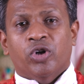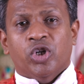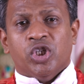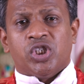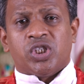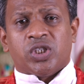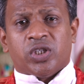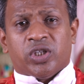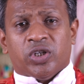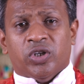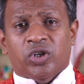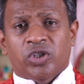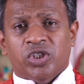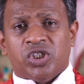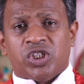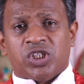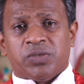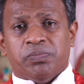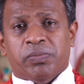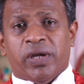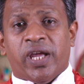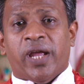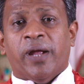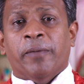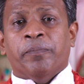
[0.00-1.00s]
उस क्रूस
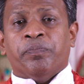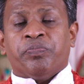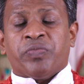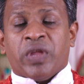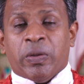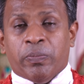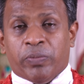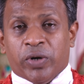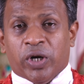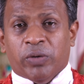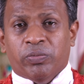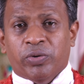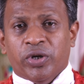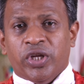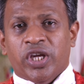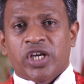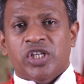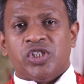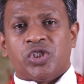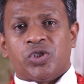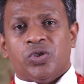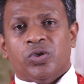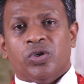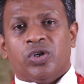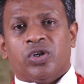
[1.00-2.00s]
में प्रभु
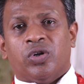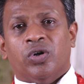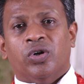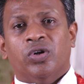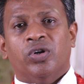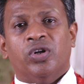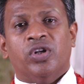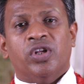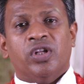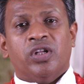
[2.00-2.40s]
यीशु को